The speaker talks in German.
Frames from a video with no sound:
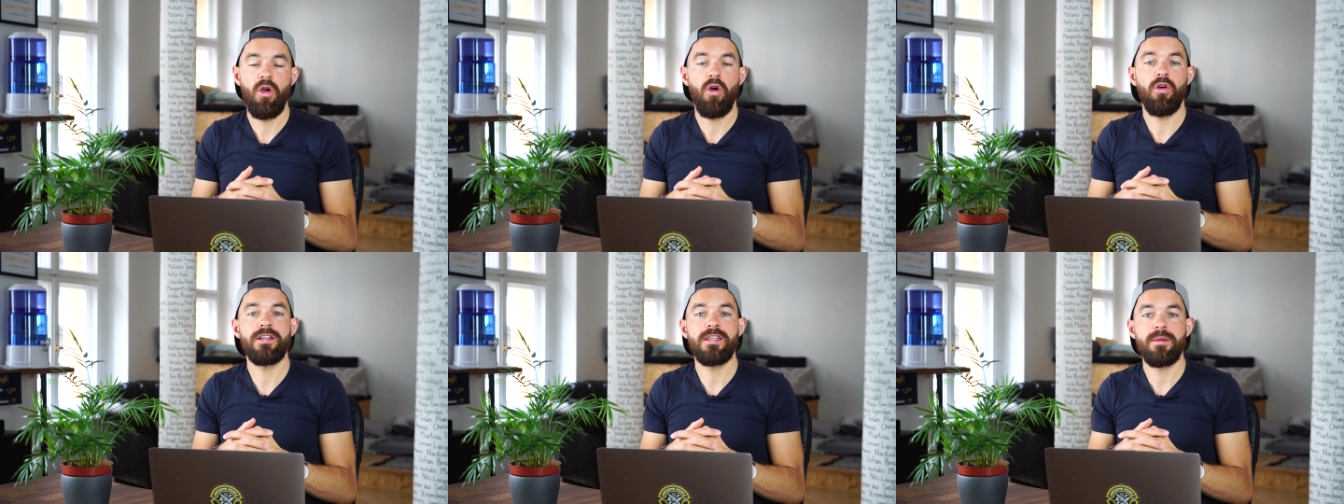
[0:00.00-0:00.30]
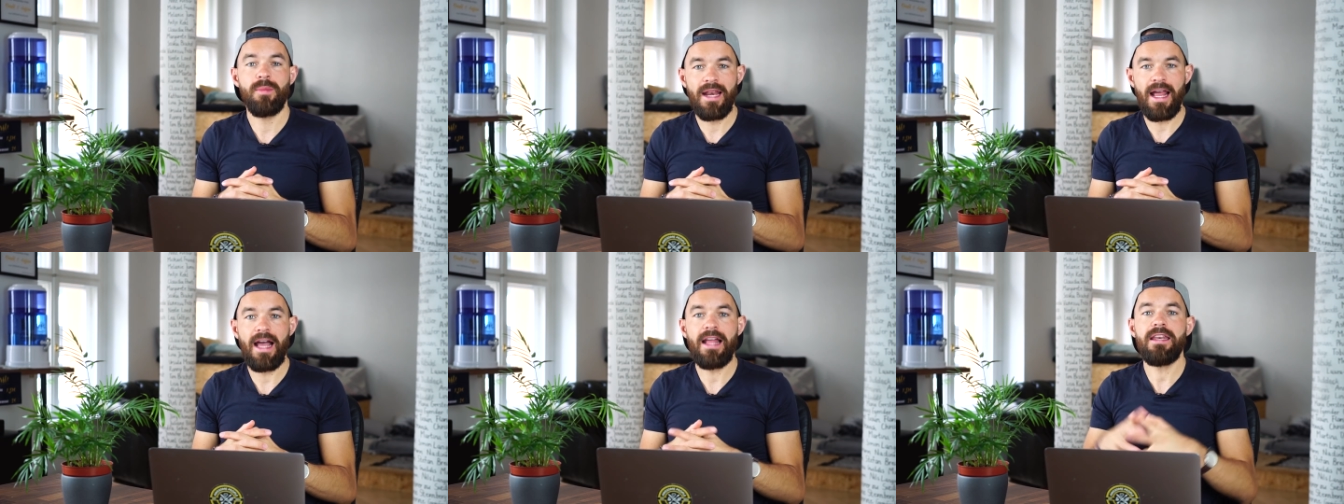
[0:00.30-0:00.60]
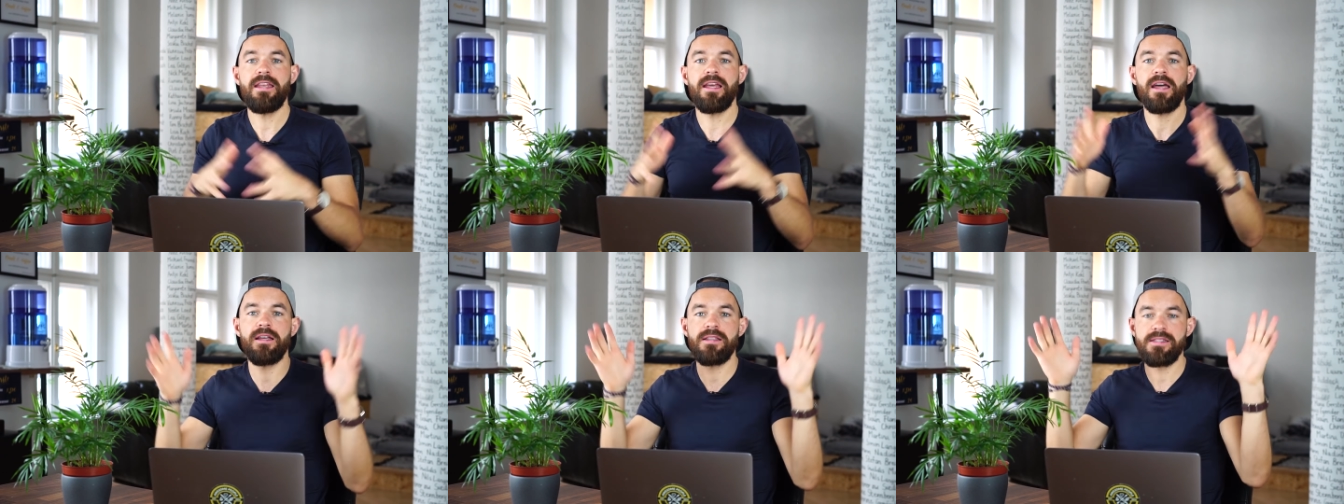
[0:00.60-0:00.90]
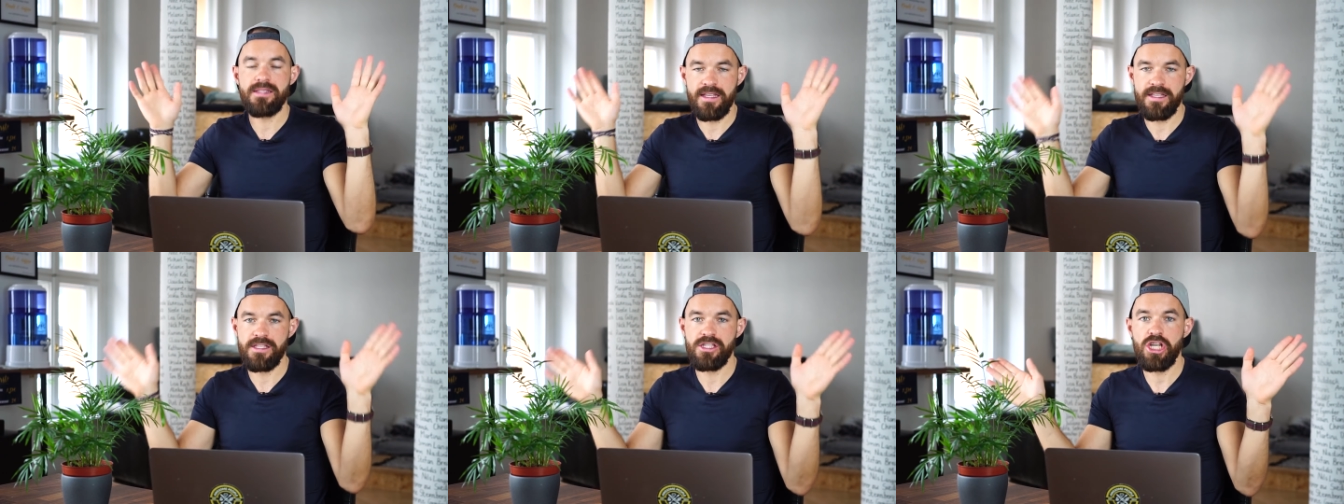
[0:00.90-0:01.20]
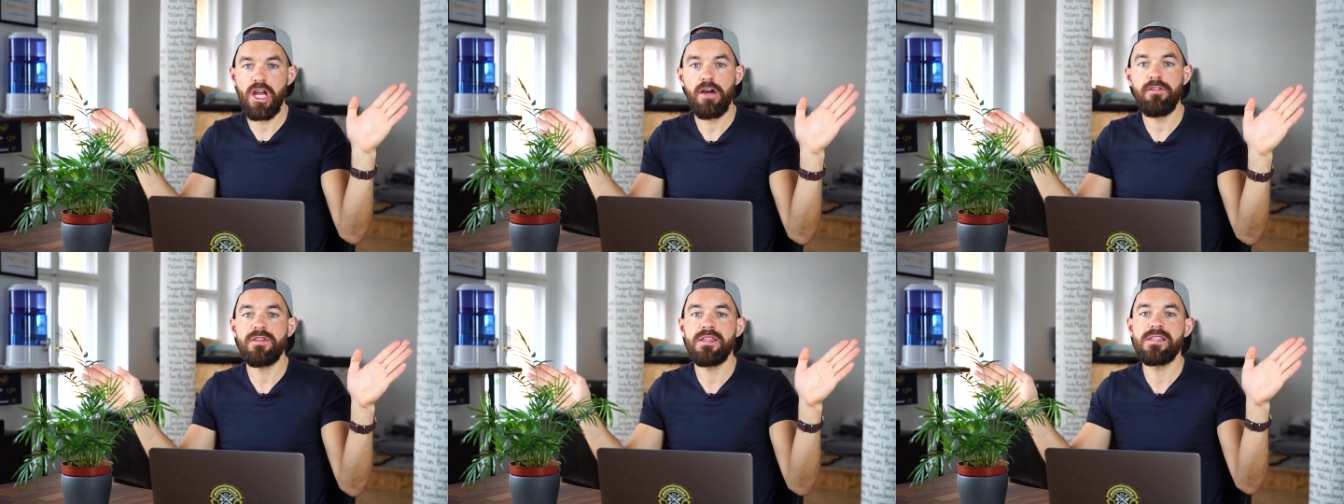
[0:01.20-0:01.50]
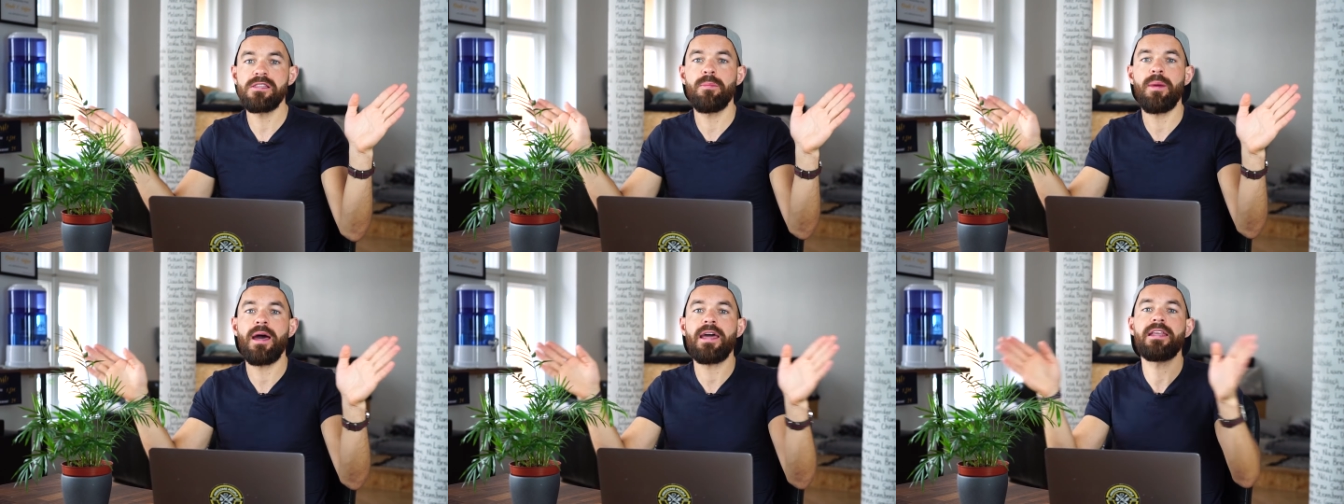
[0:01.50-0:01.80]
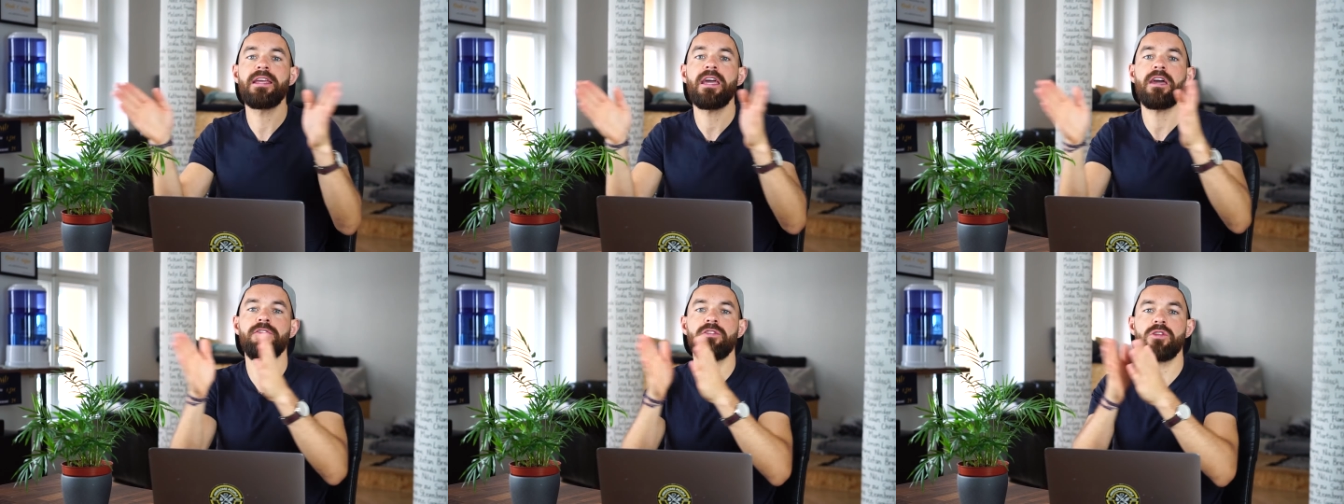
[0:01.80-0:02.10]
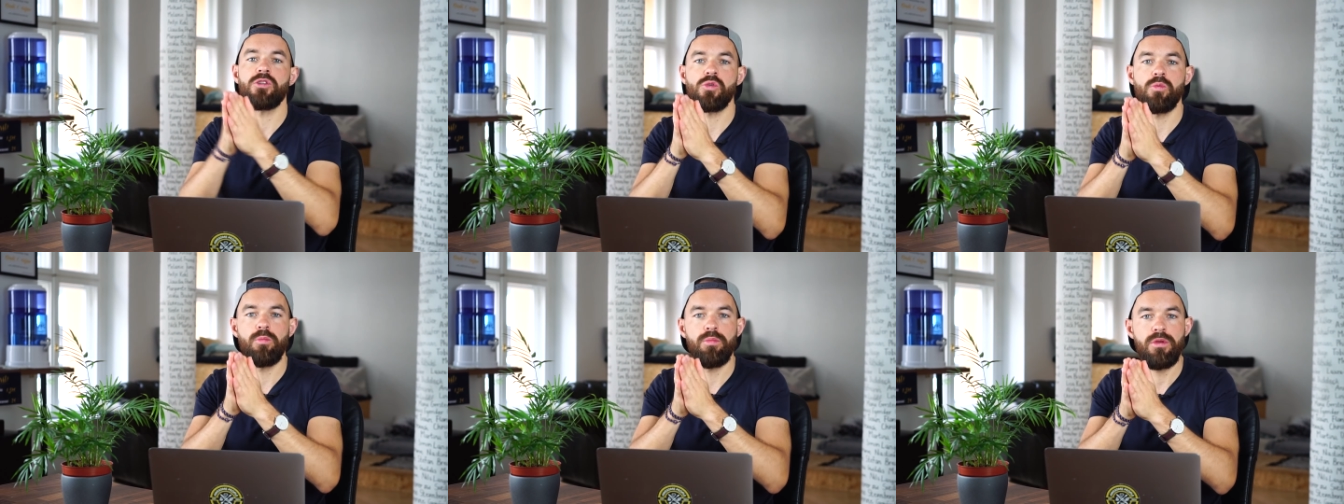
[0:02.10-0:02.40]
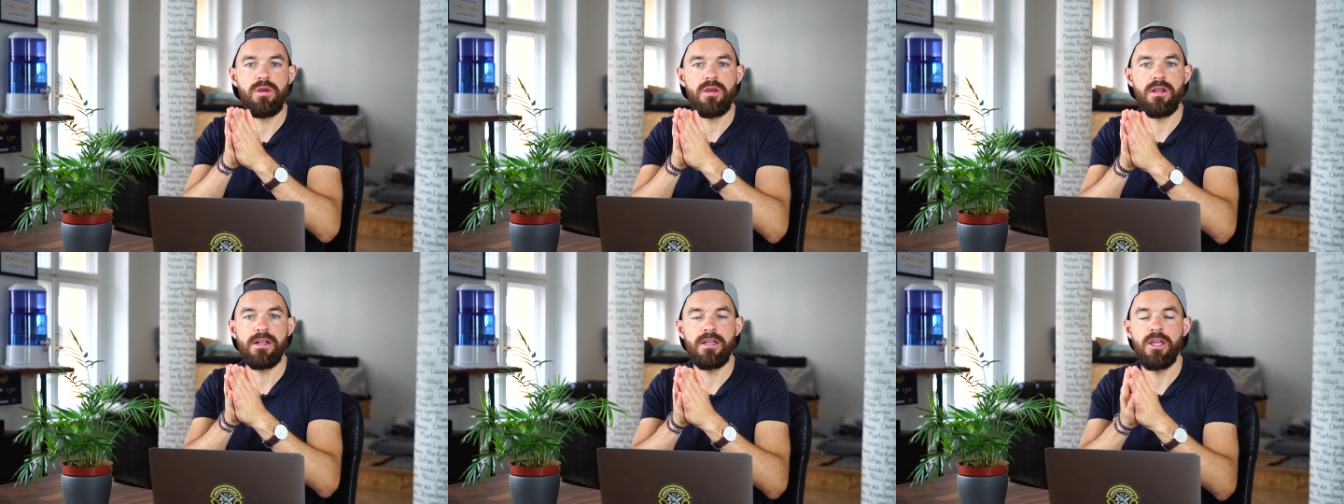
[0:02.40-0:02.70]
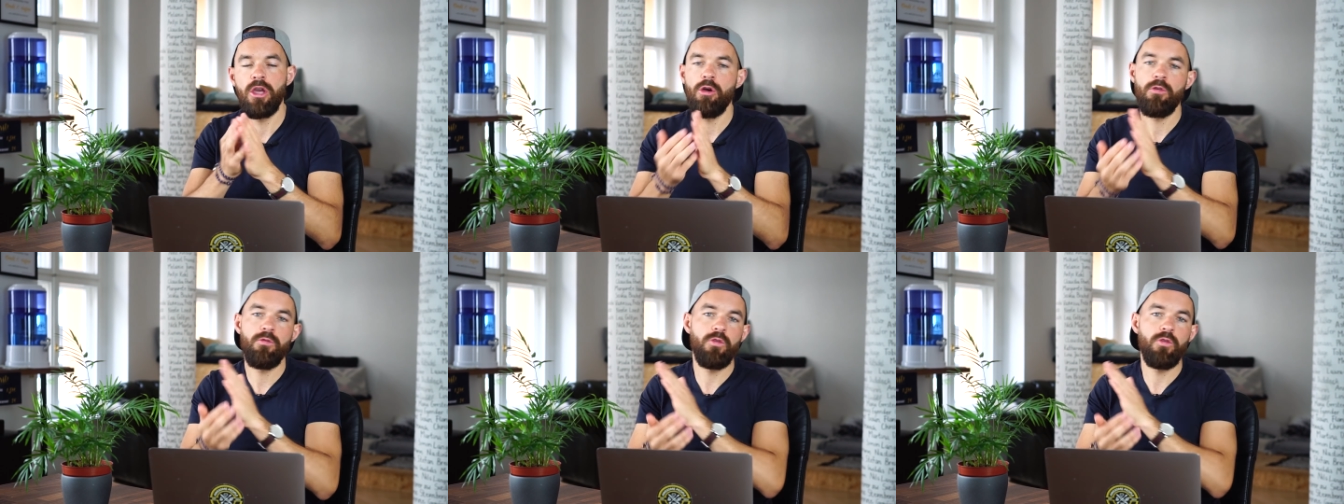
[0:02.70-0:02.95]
Und jemand anderes, der es schafft, diese beiden Kräfte zu bündeln,